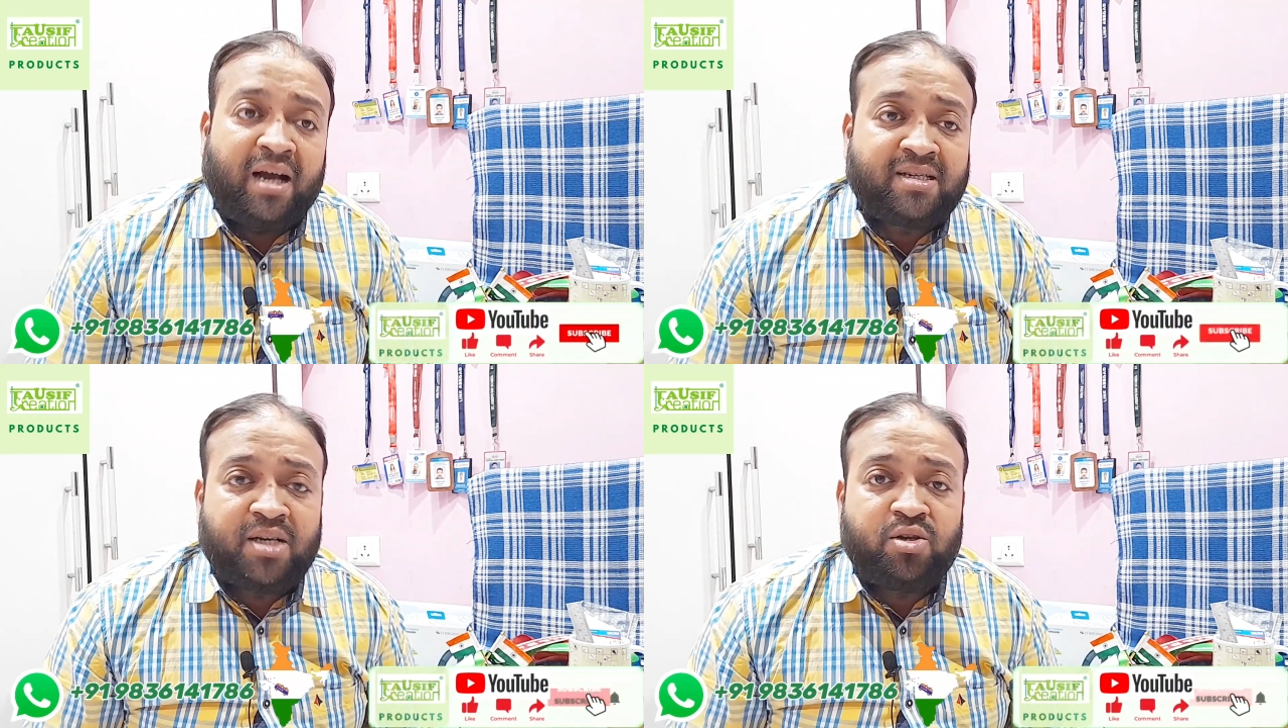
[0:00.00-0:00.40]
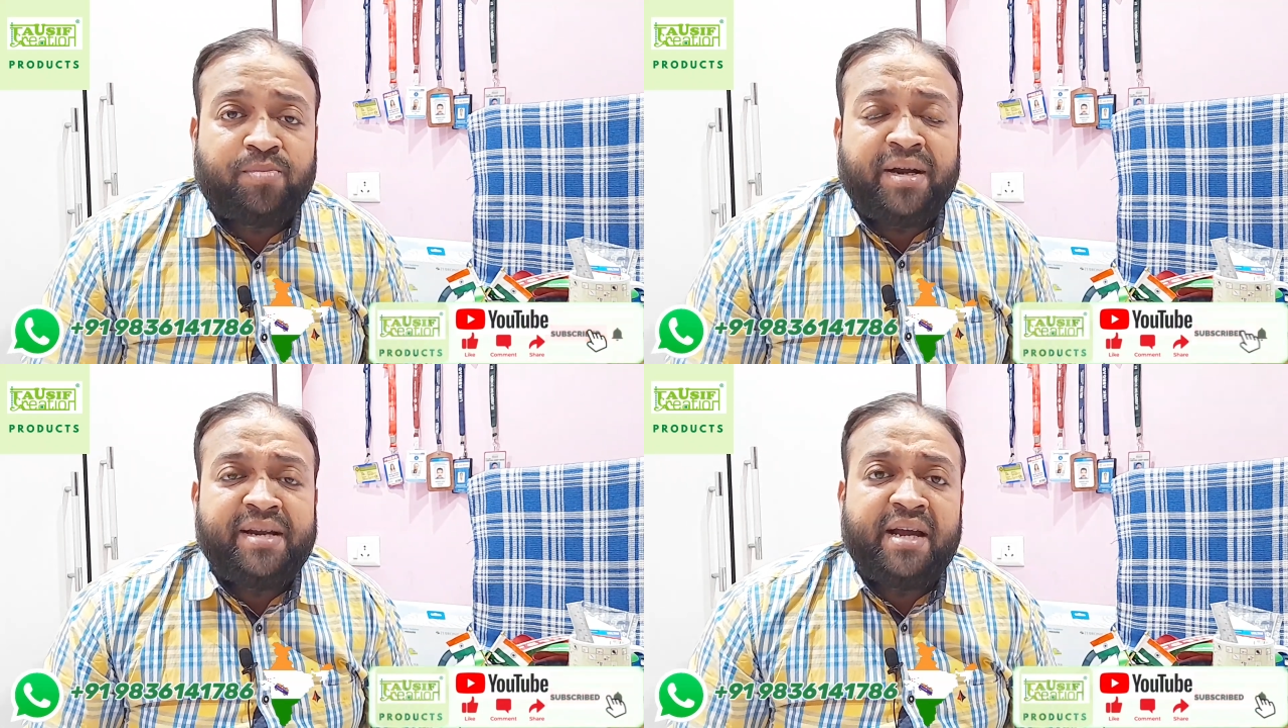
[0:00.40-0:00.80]
आज का जो
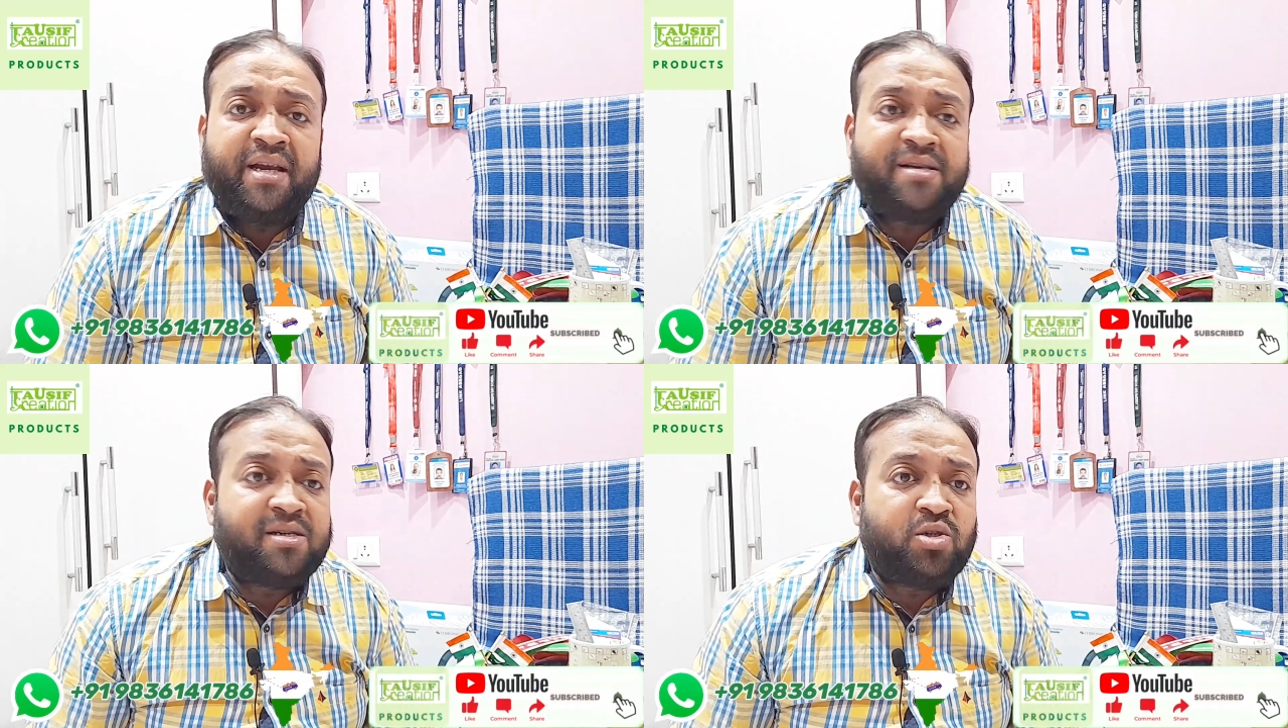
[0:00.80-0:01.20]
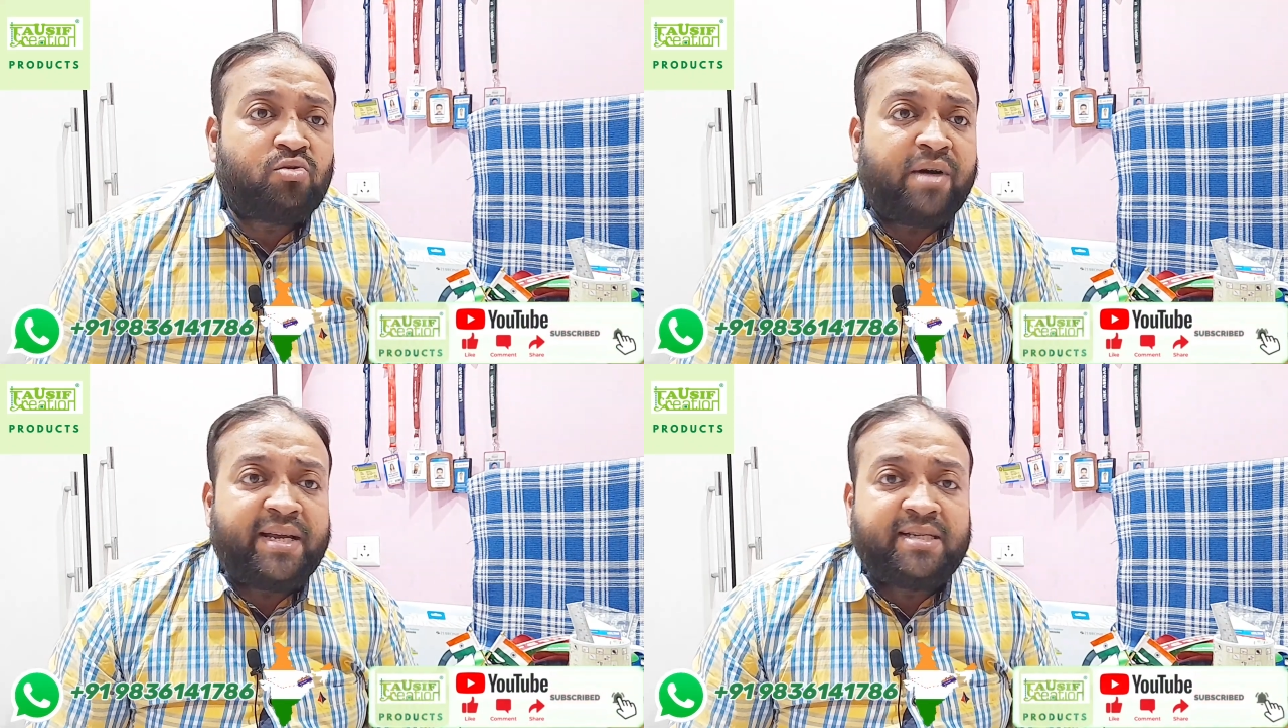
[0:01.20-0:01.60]
प्रिंटिंग रिलेटेड जो
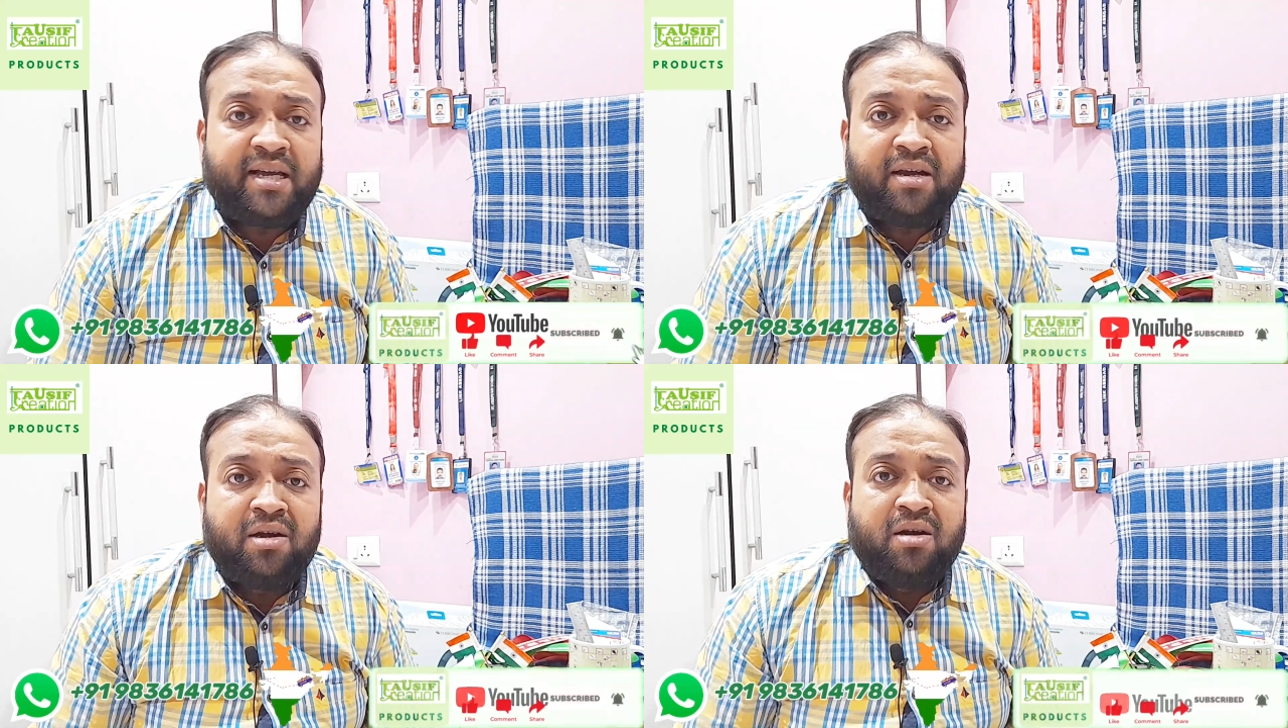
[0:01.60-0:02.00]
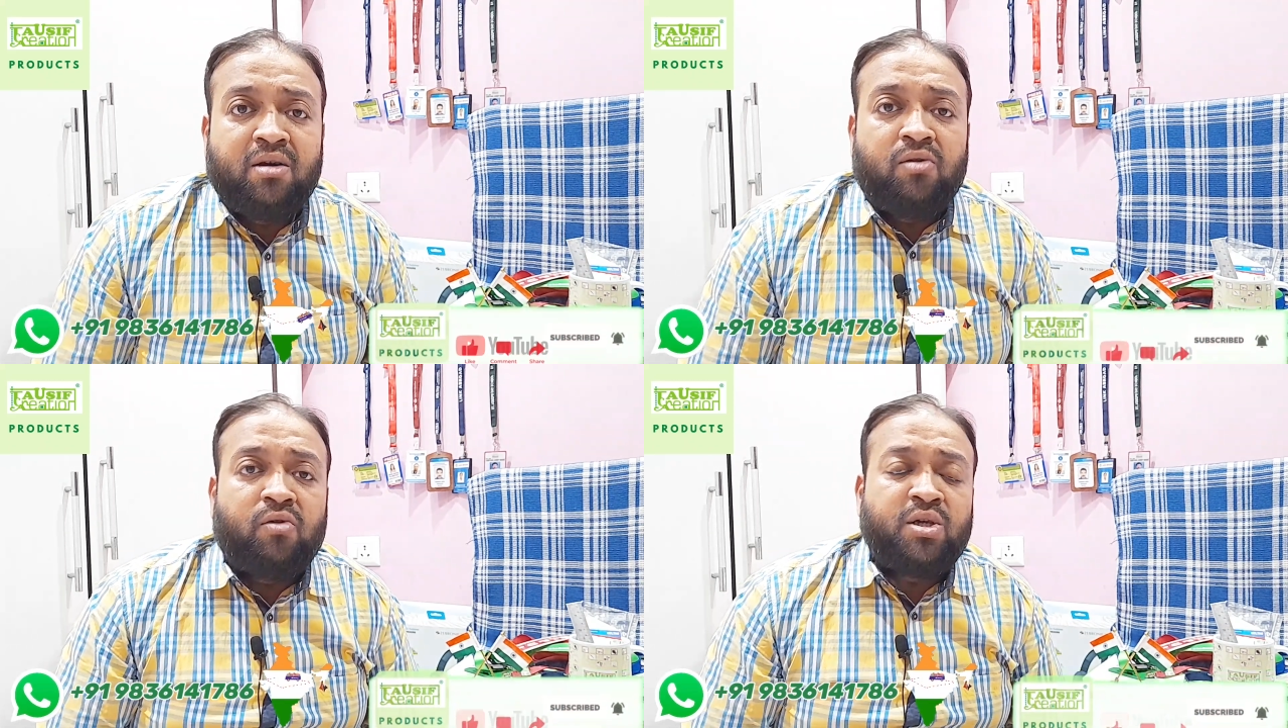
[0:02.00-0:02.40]
क्वेरीज है
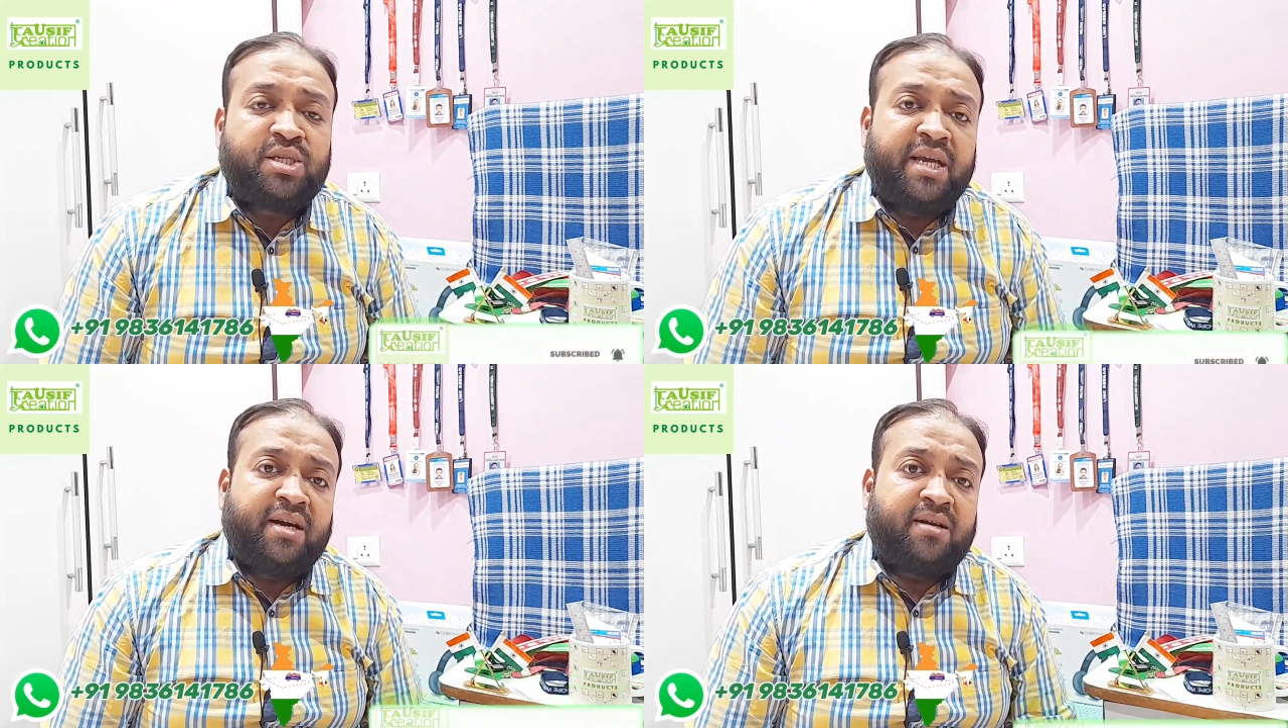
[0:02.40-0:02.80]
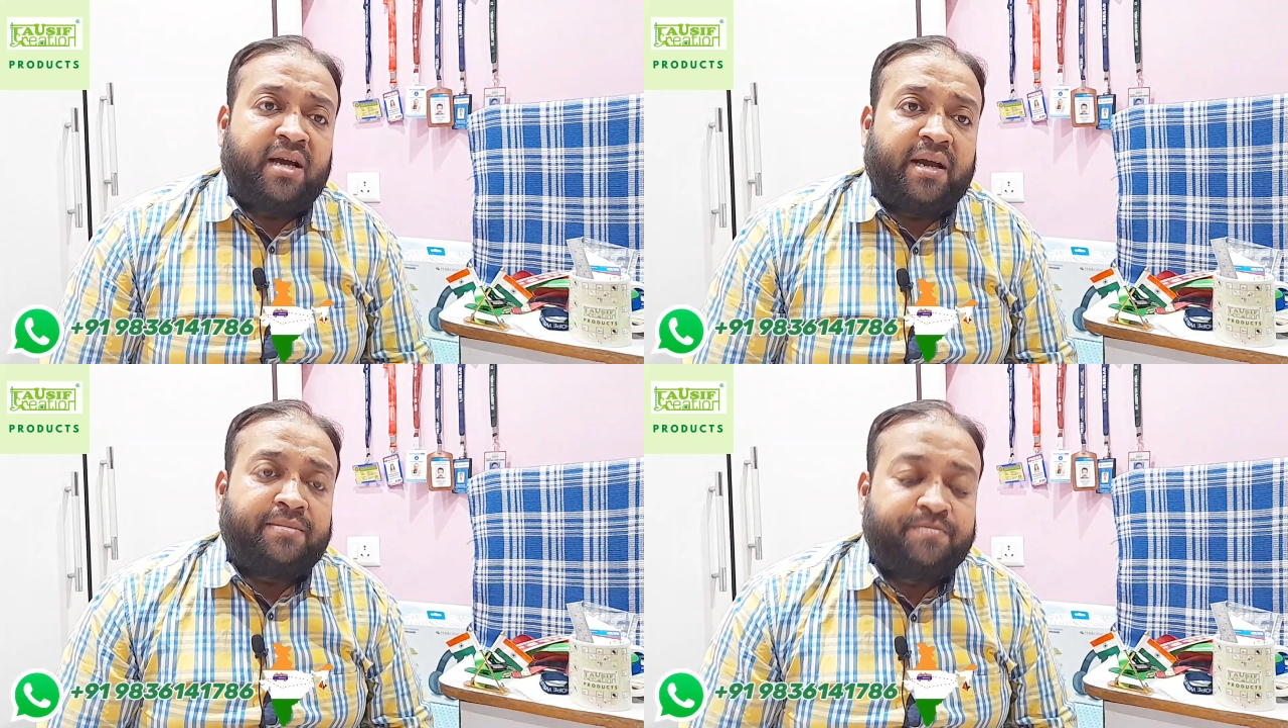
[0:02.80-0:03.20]
वो स्टिकर
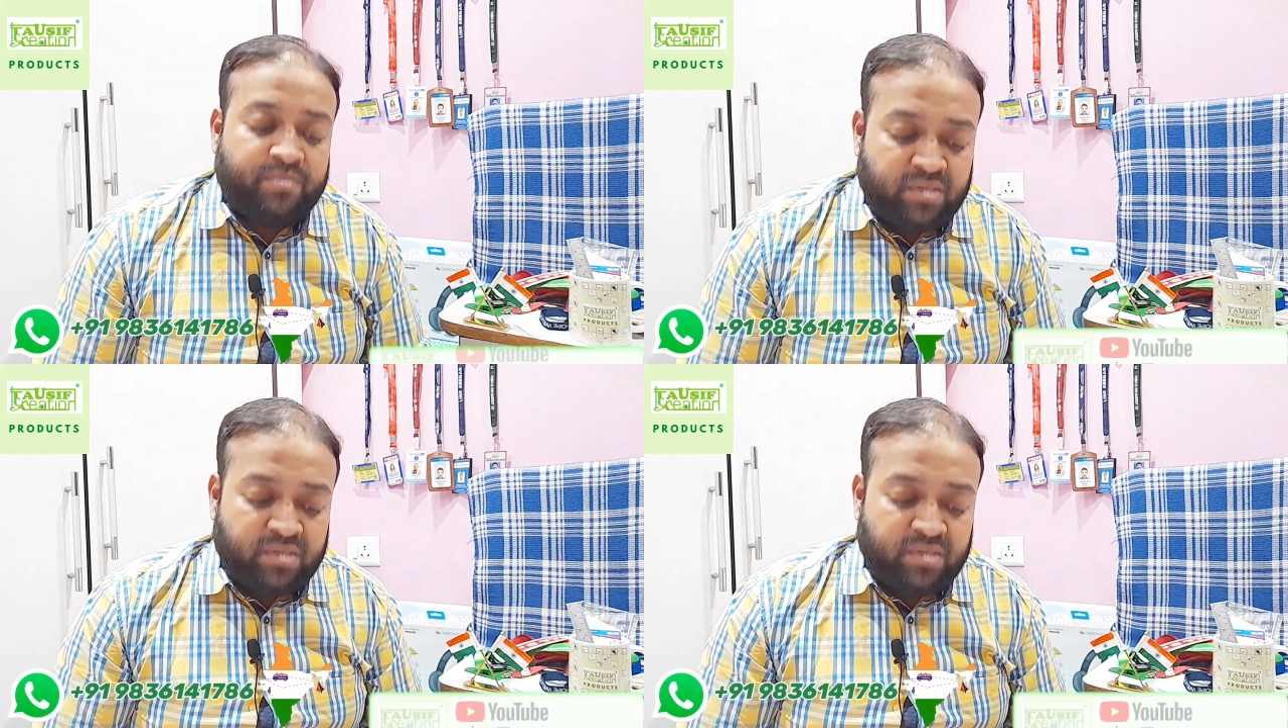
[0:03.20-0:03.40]
का है